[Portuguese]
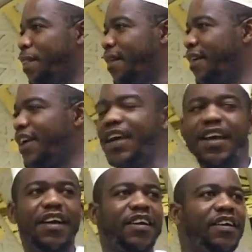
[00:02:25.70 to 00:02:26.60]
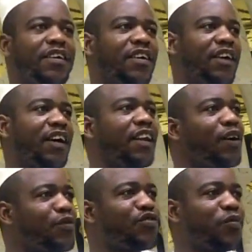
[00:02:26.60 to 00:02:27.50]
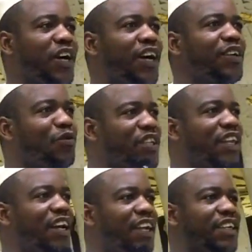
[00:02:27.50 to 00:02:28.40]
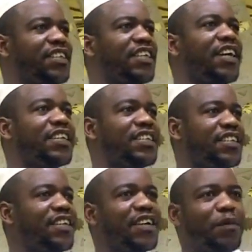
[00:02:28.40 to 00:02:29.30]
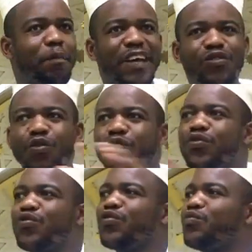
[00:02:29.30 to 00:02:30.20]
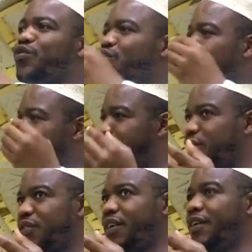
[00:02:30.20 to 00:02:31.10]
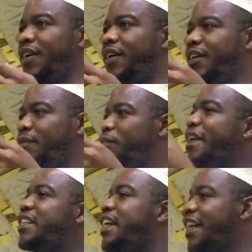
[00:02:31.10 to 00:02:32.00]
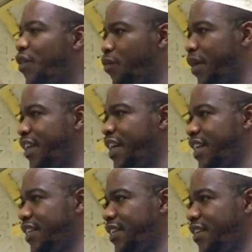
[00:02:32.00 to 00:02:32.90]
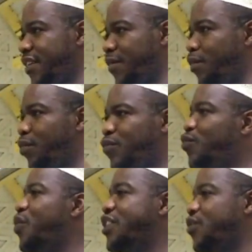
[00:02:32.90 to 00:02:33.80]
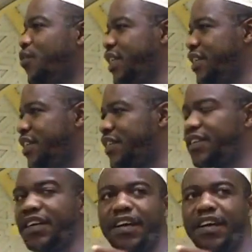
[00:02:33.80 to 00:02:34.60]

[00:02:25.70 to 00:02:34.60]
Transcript: E Allah subhanahu wa ta'ala neste hadith, para todos os muçulmanos, manterem a humildade por duas coisas.